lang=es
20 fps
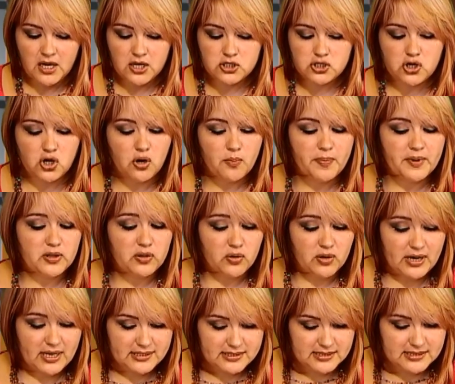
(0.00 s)
Yo lo
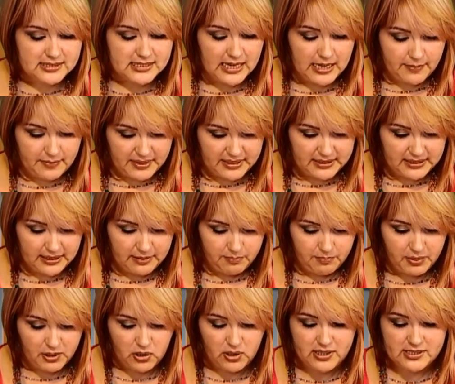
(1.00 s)
perdoné sinceramente,
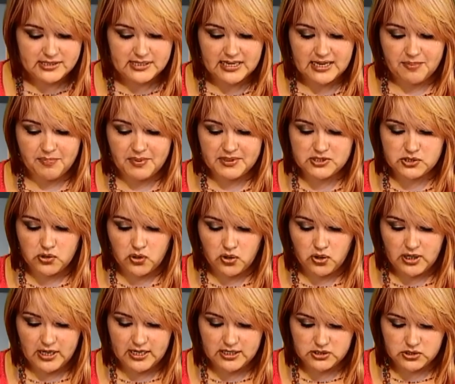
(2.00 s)
pero desde que
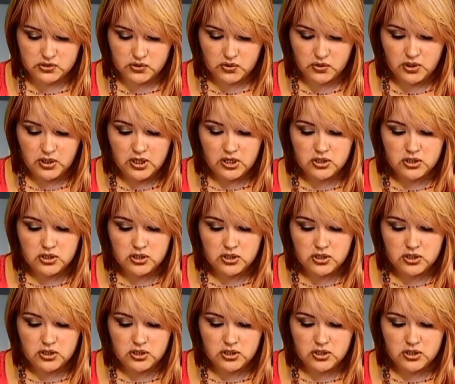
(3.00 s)
pasó eso,